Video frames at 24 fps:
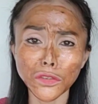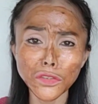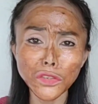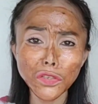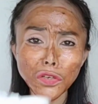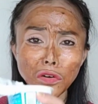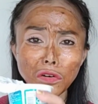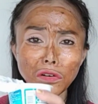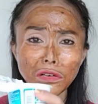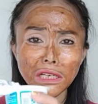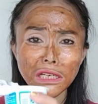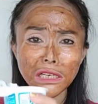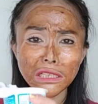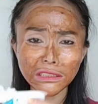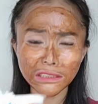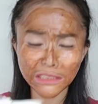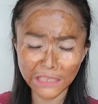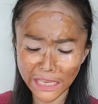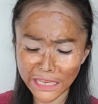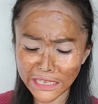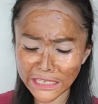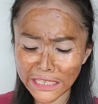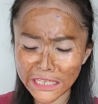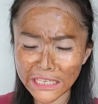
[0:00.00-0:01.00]
โยเกิร์ต
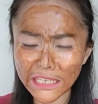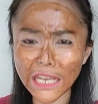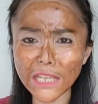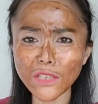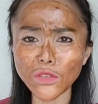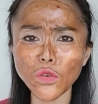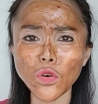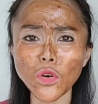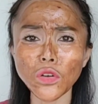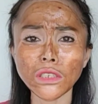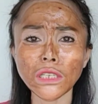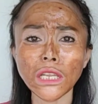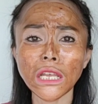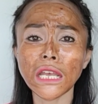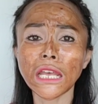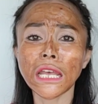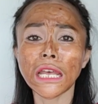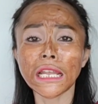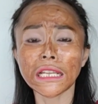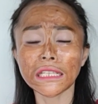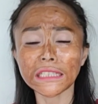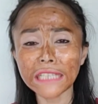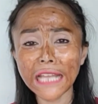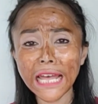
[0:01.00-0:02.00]
แค่นี้ค่ะทุกคน
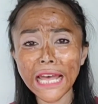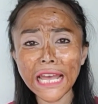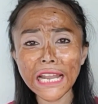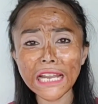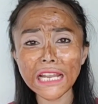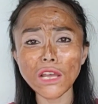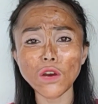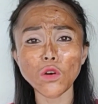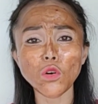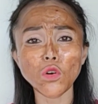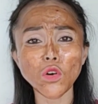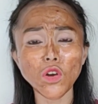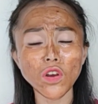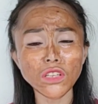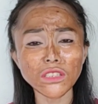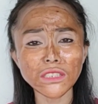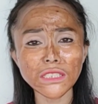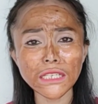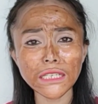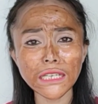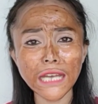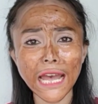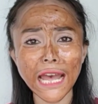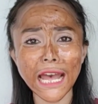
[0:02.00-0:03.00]
หน้าเราก็
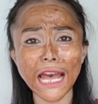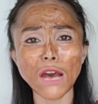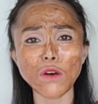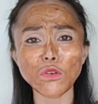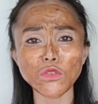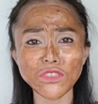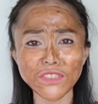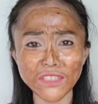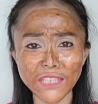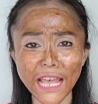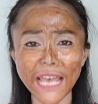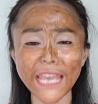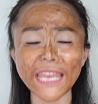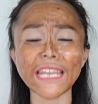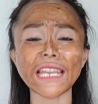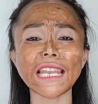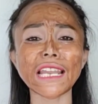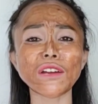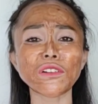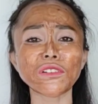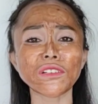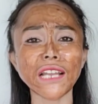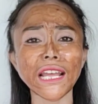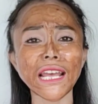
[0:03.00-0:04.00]
จะขาวใส
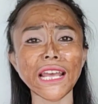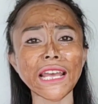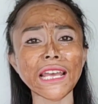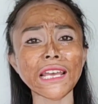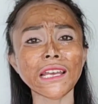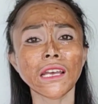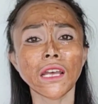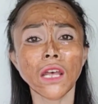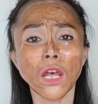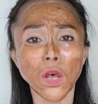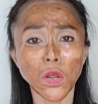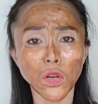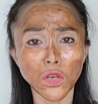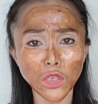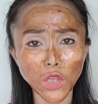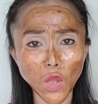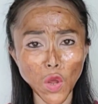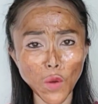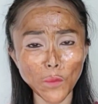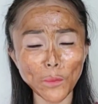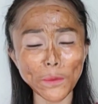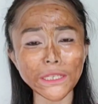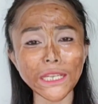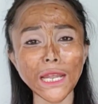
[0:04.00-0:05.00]
แล้วนะ ล
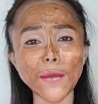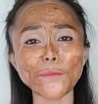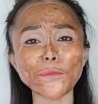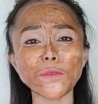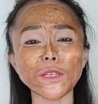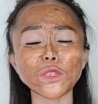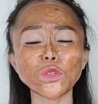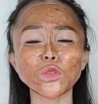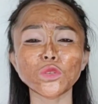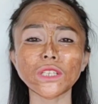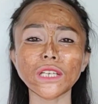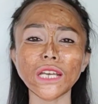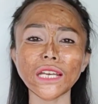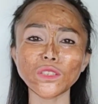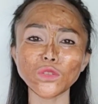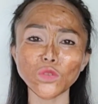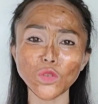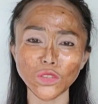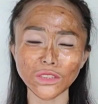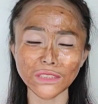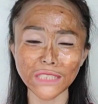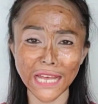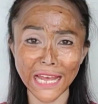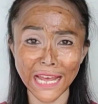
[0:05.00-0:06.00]
องไปทำกันดูนะคะทุก
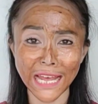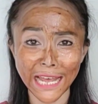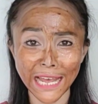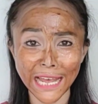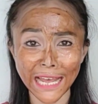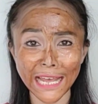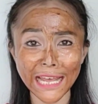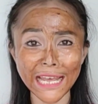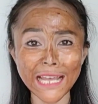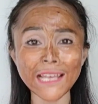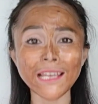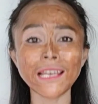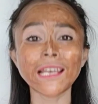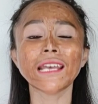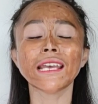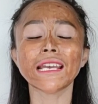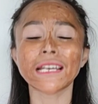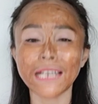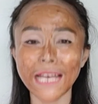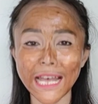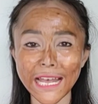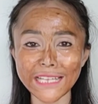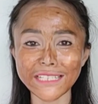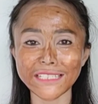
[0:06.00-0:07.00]
คนค่ะ
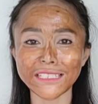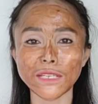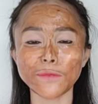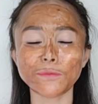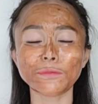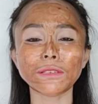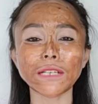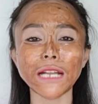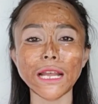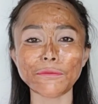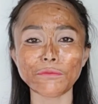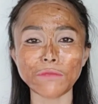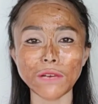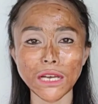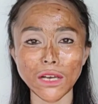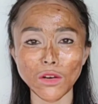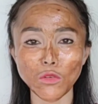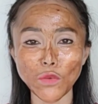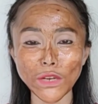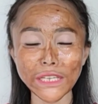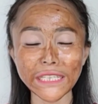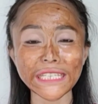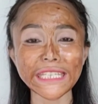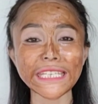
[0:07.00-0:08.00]
ค่ะสำหรับ
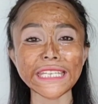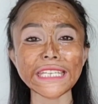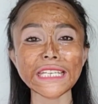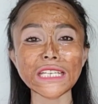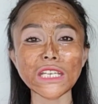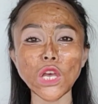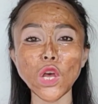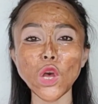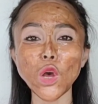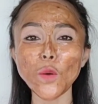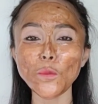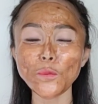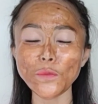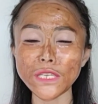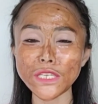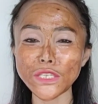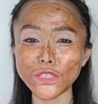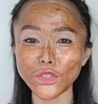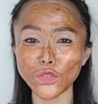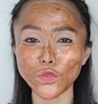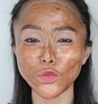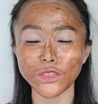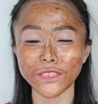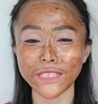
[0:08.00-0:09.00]
วันนี้ก็มี
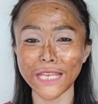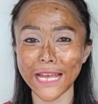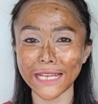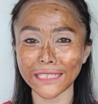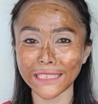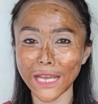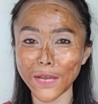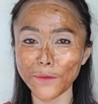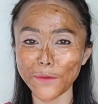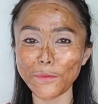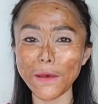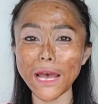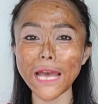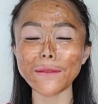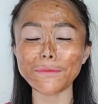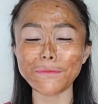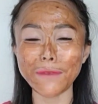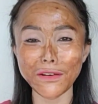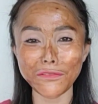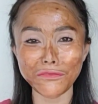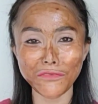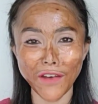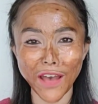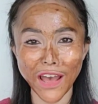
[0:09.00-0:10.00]
สูตรจากทางบ้าน
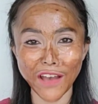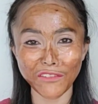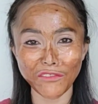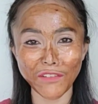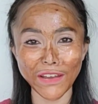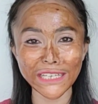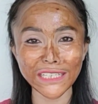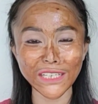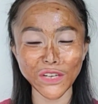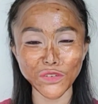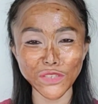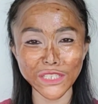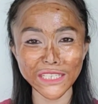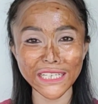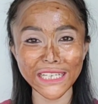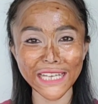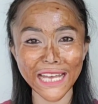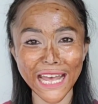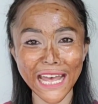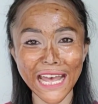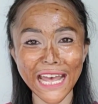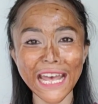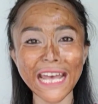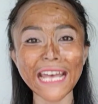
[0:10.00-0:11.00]
มาฝากไว้เท่านี้นะ
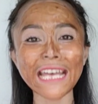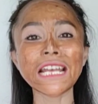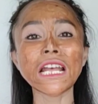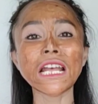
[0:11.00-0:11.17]
คะ